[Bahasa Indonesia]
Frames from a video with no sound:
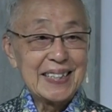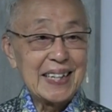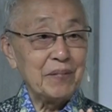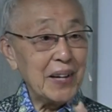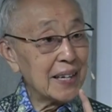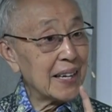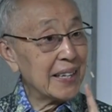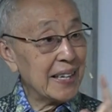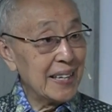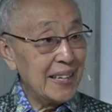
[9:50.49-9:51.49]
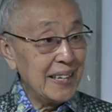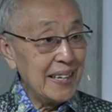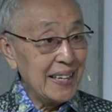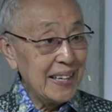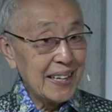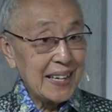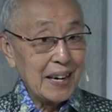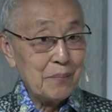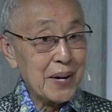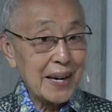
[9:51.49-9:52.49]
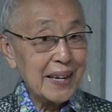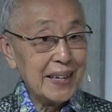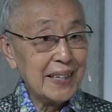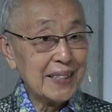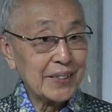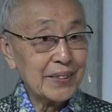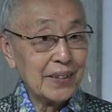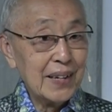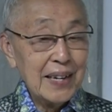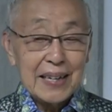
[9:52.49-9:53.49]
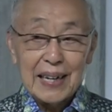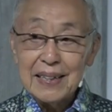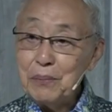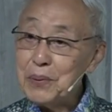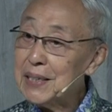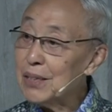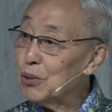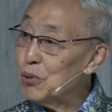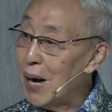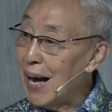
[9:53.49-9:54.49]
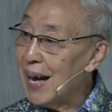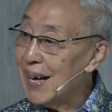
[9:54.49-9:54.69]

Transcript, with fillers: Tapi yang gede ini, gambar ini nanti bisa tua.